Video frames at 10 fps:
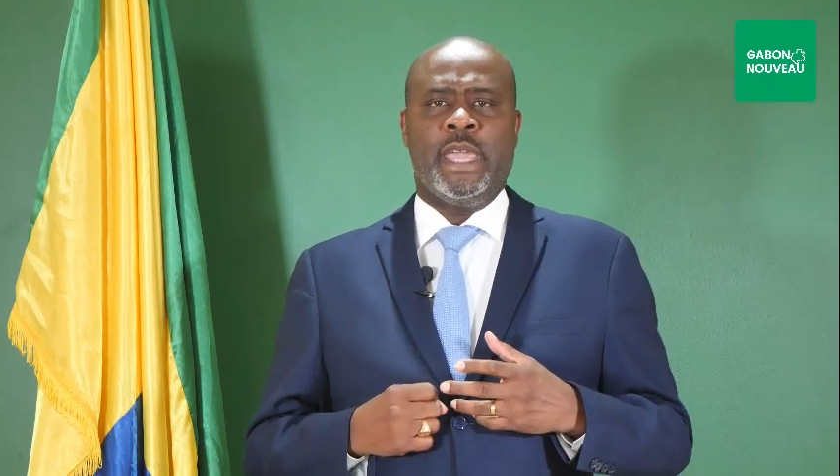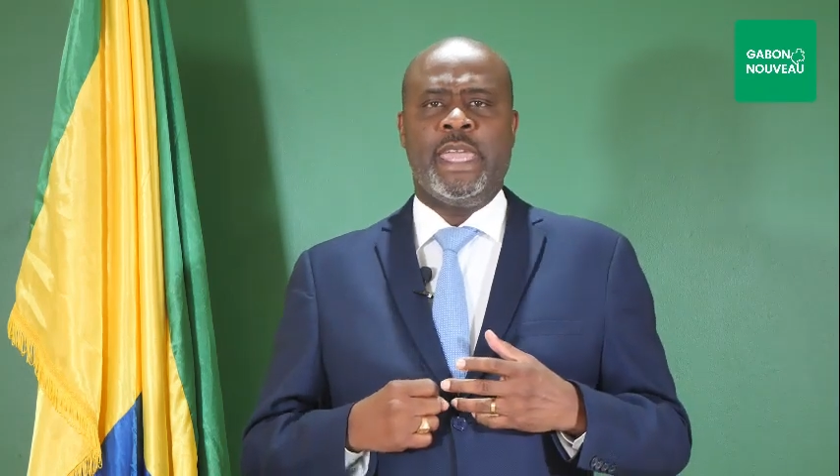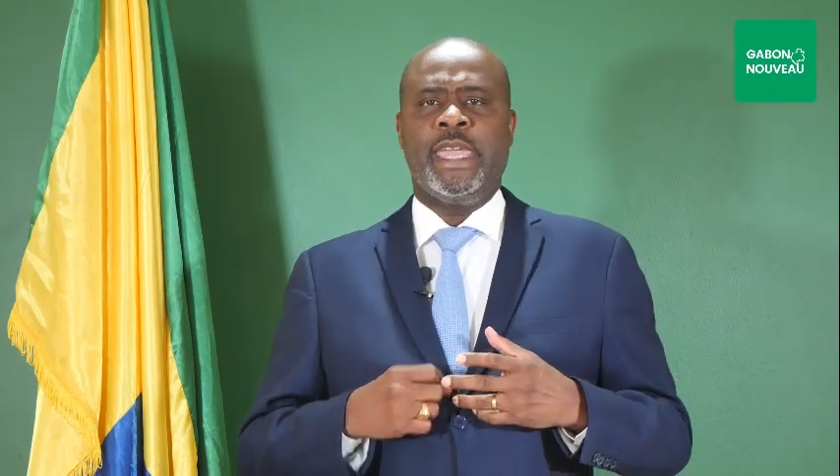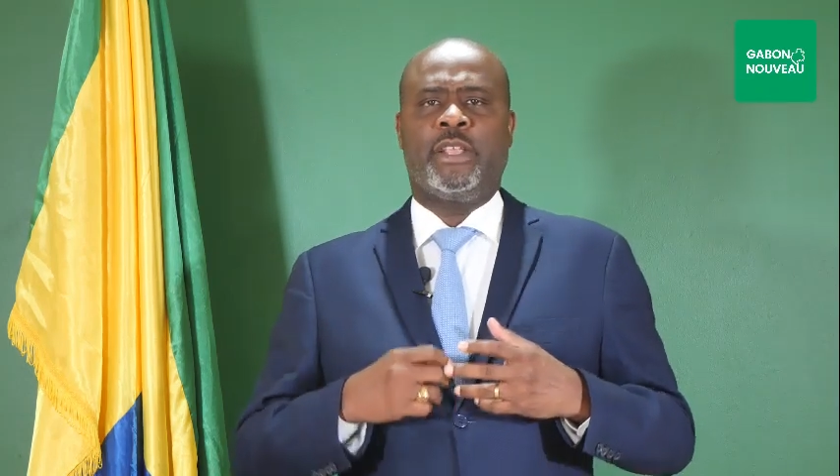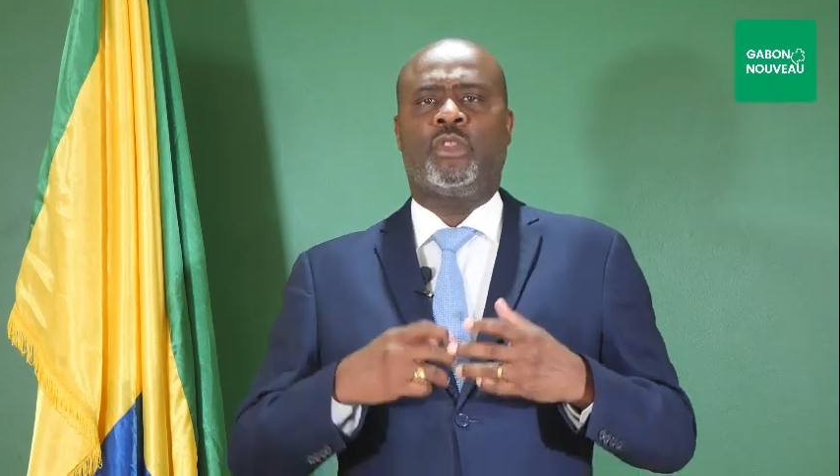
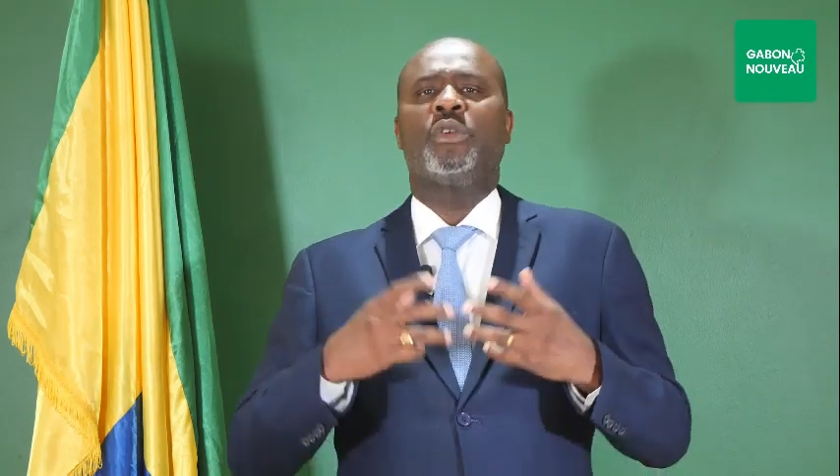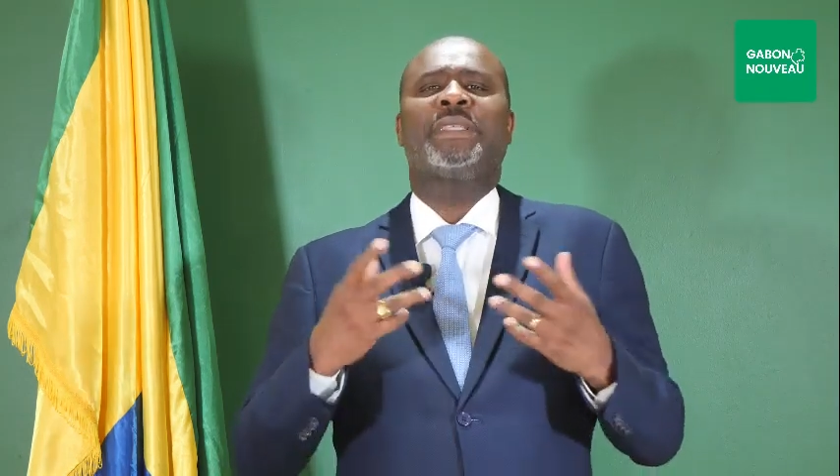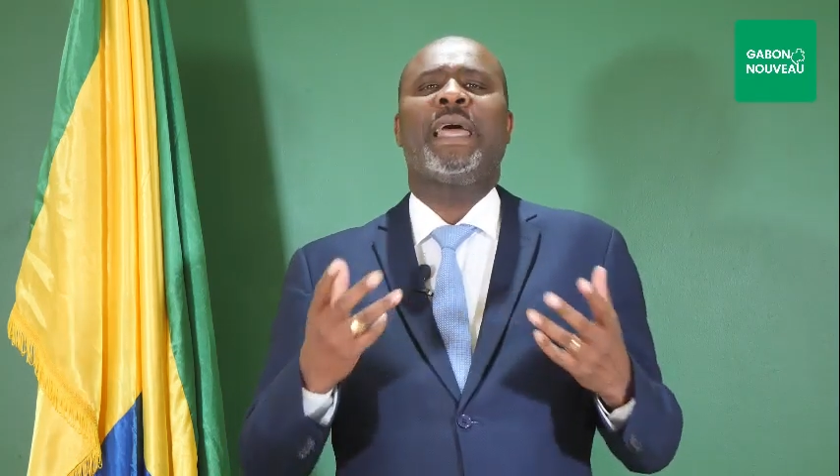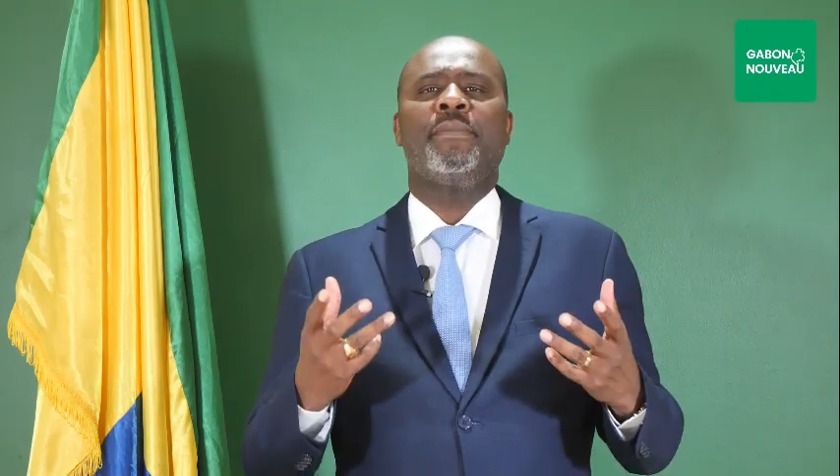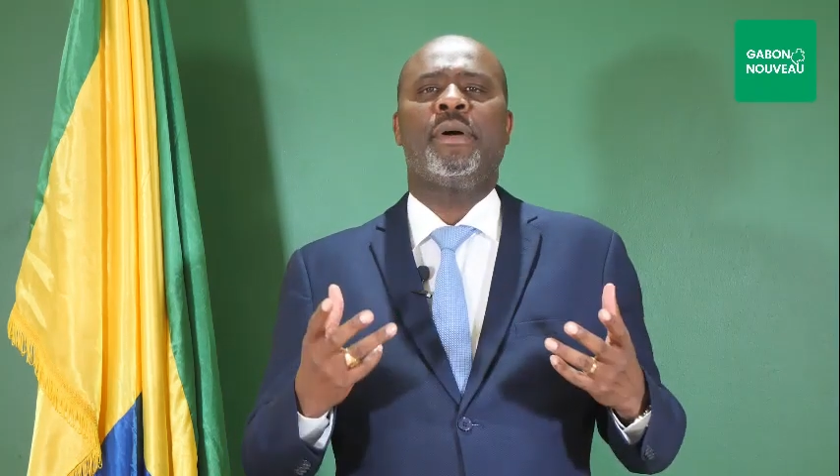et
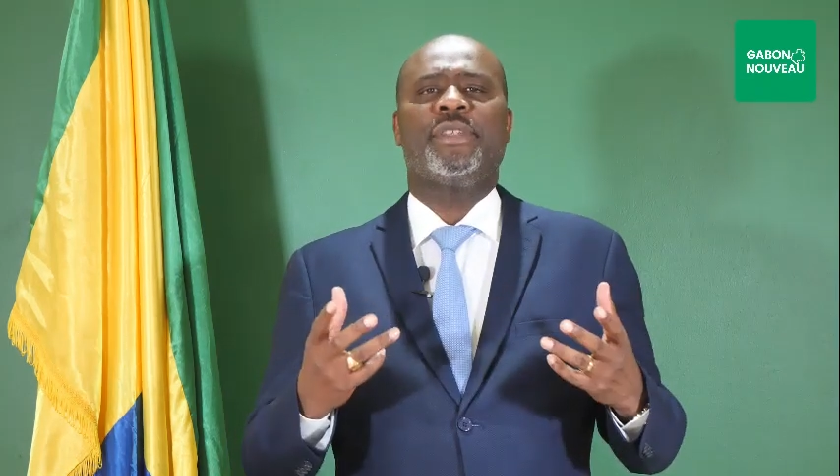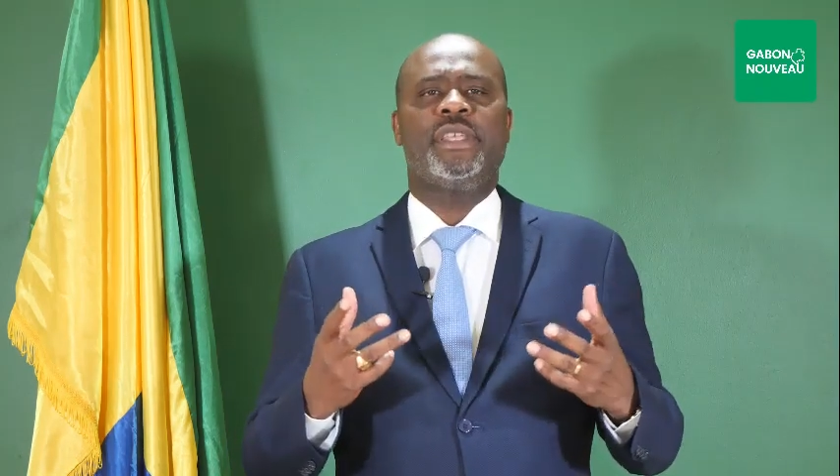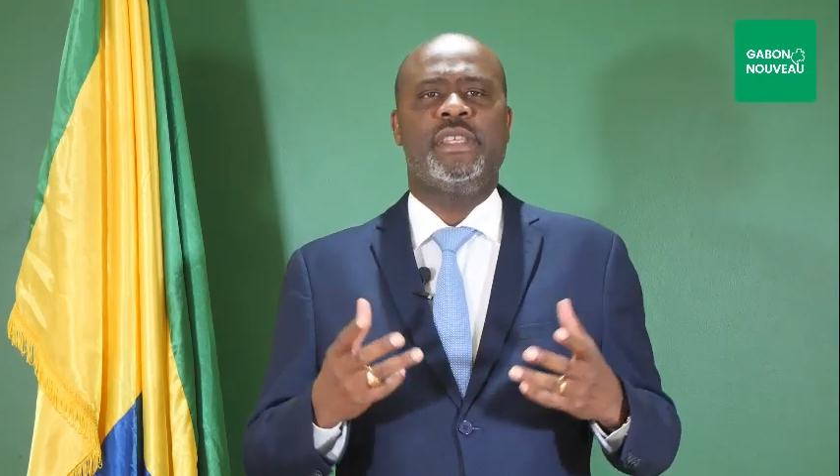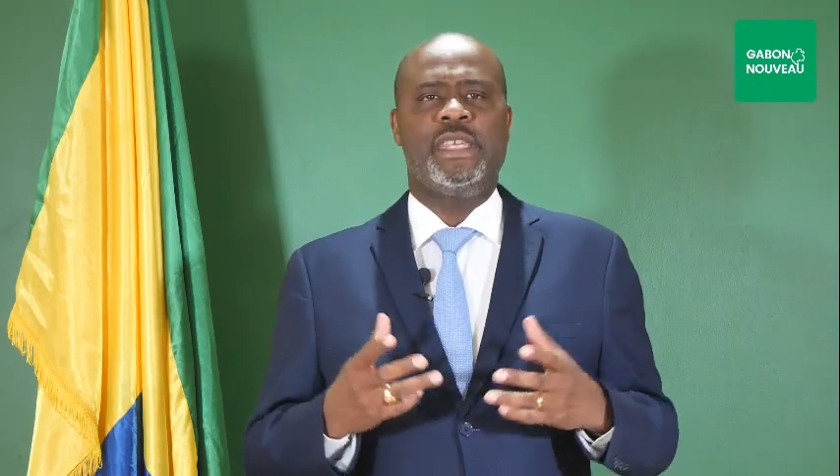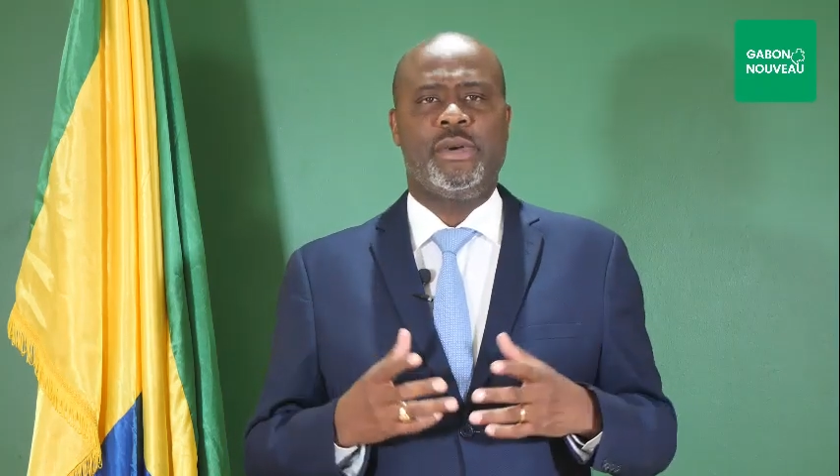totalement
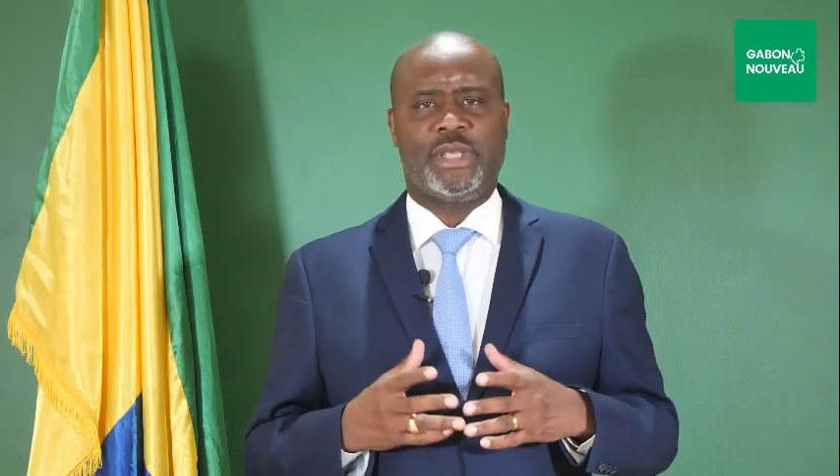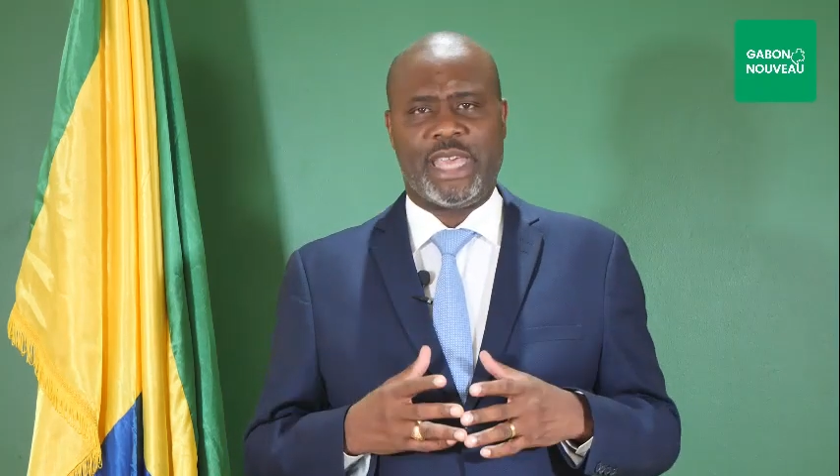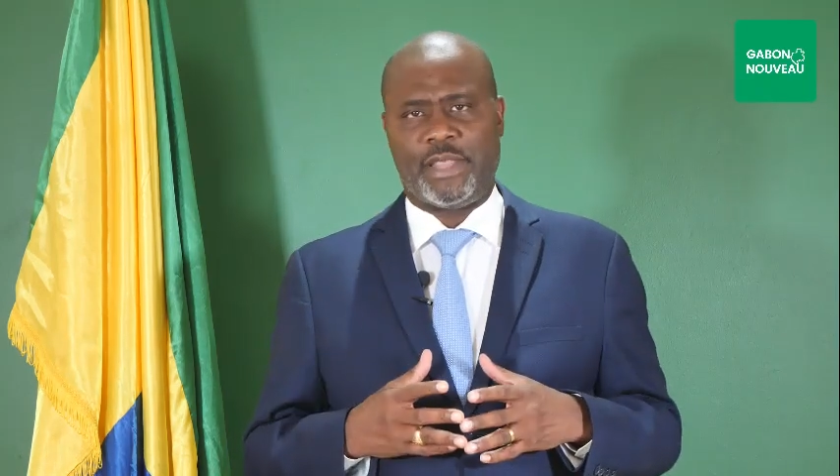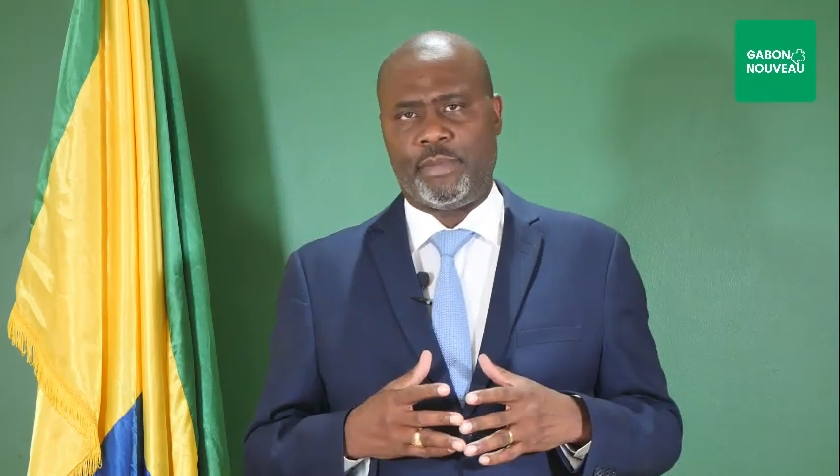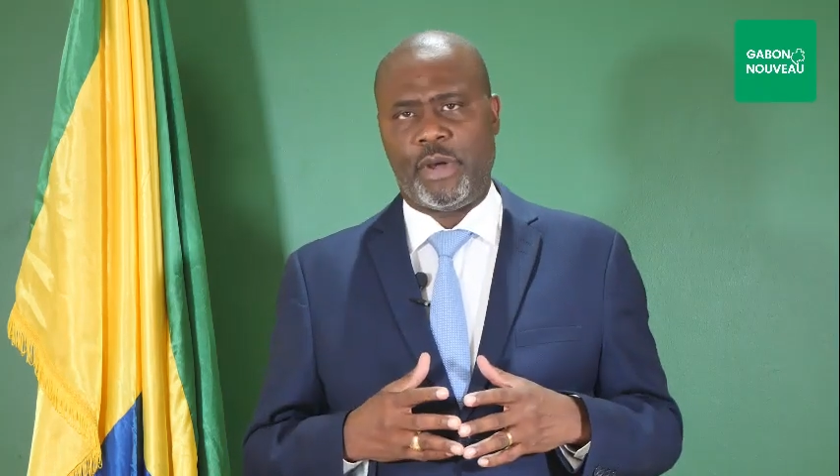dédié au
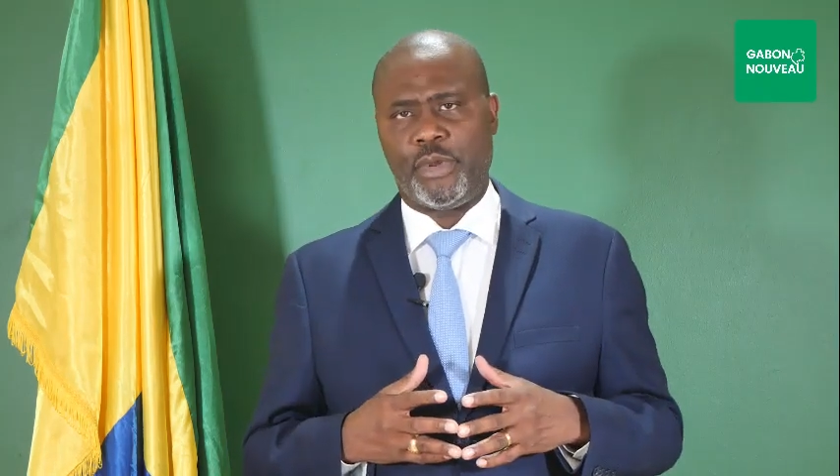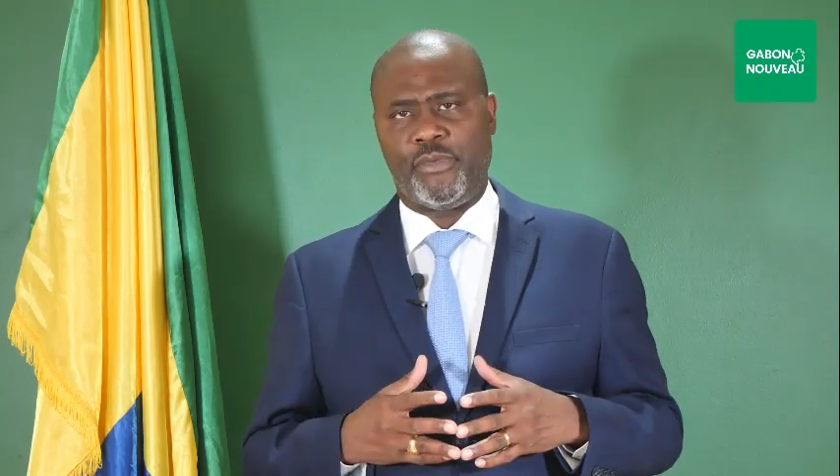traitement